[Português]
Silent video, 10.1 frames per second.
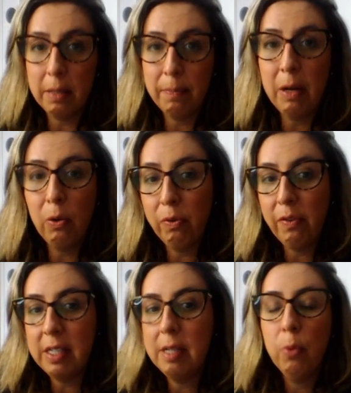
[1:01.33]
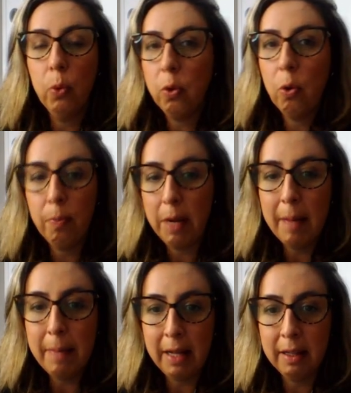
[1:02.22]
pelo Facebook ou pela
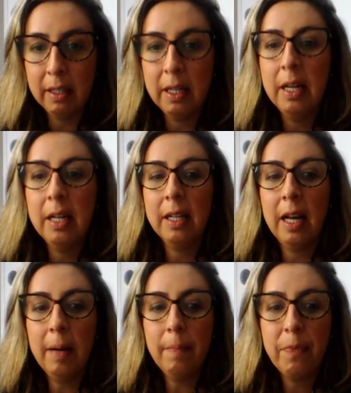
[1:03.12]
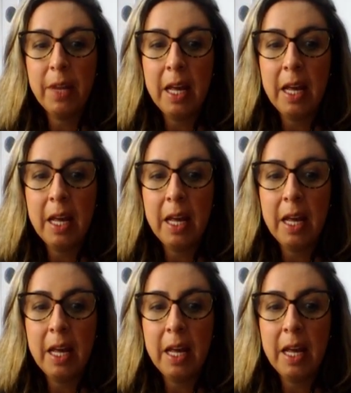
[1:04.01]
Meta, tá?